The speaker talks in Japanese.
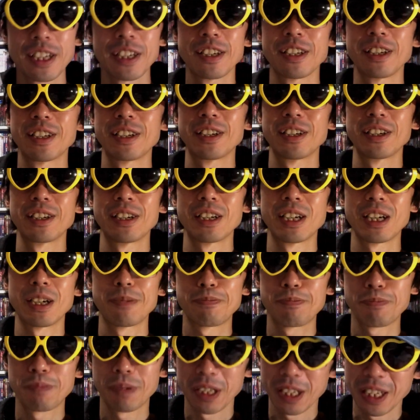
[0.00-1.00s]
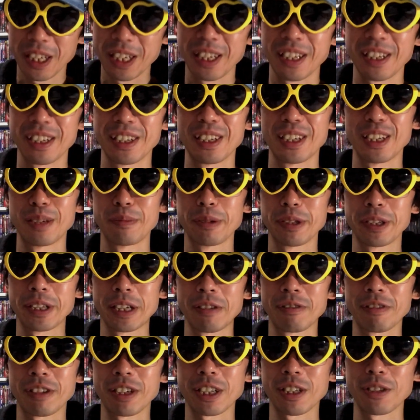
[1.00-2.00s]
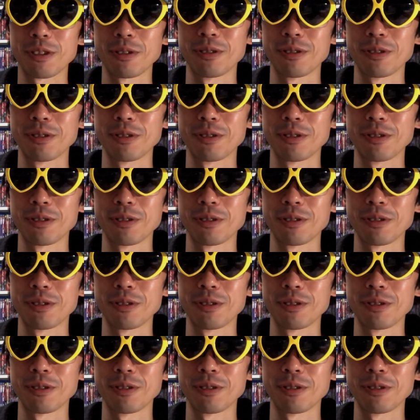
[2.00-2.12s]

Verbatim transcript: ね、えー、やっぱね、えベテランの方